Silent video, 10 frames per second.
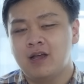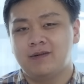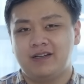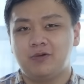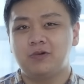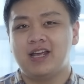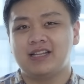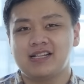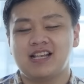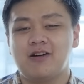Vậy thì cụ thể
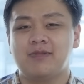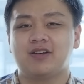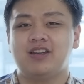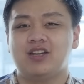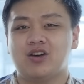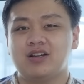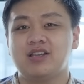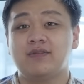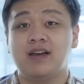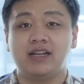tại sao mình lại có thể nói được
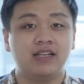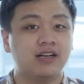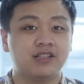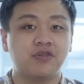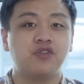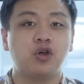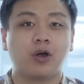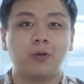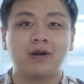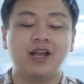như vậy thì ở trong video
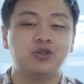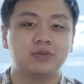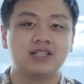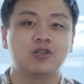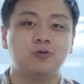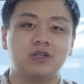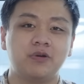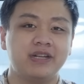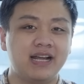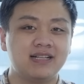ngày hôm nay chúng ta sẽ cùng nhau
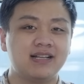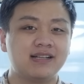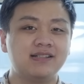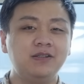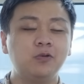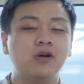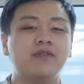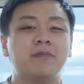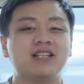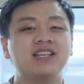đi đánh giá sơ qua
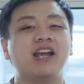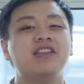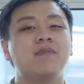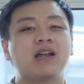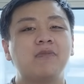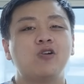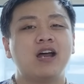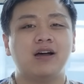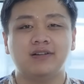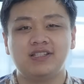về mặt trải nghiệm camera
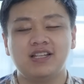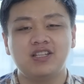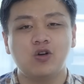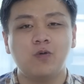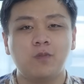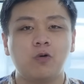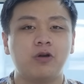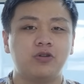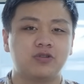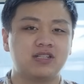ở trên chiếc Oppo
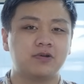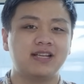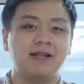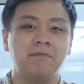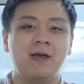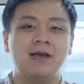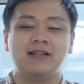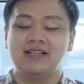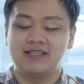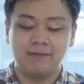Reno 6Z
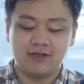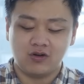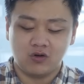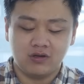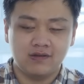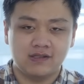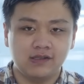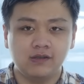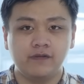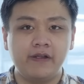để xem rằng có thực
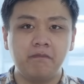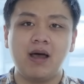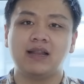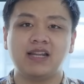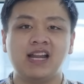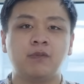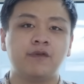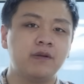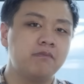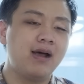sự phiên bản này là một
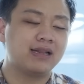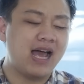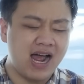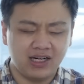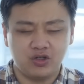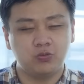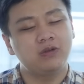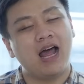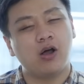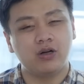phiên bản đáng để chúng
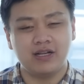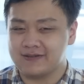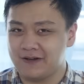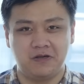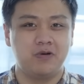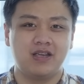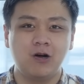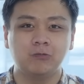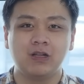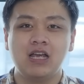ta có thể sở hữu hay
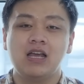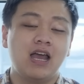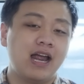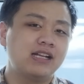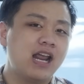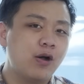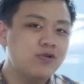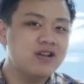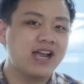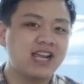không. Hay nếu
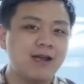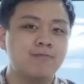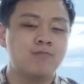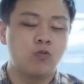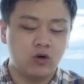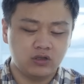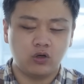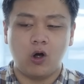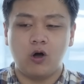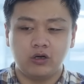như anh em muốn
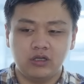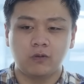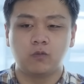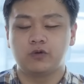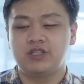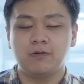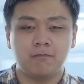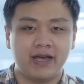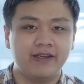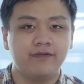có được một chiếc
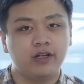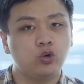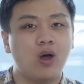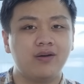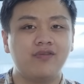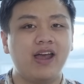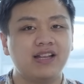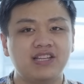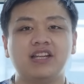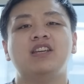máy với toàn
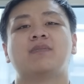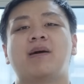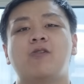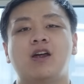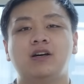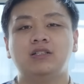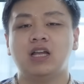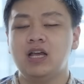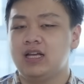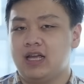vẹn trải nghiệm camera hơn
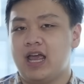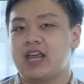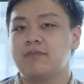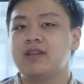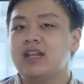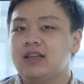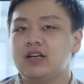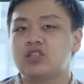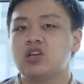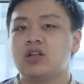thì anh em nên
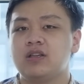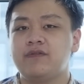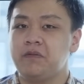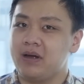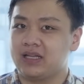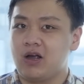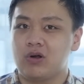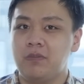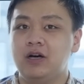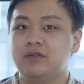lựa chọn những phiên bản cao
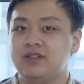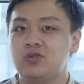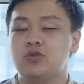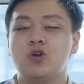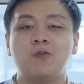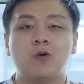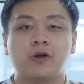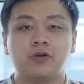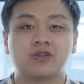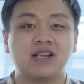cấp hơn ví dụ như Oppo
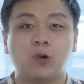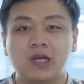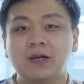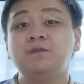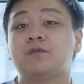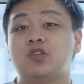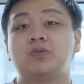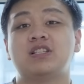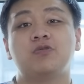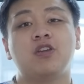Reno 6 nhé. Và chúng
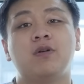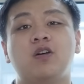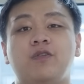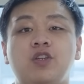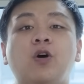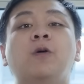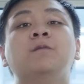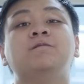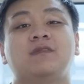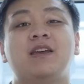ta sẽ cùng nhau bắt đầu video
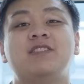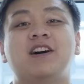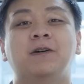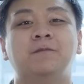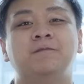ngay bây giờ.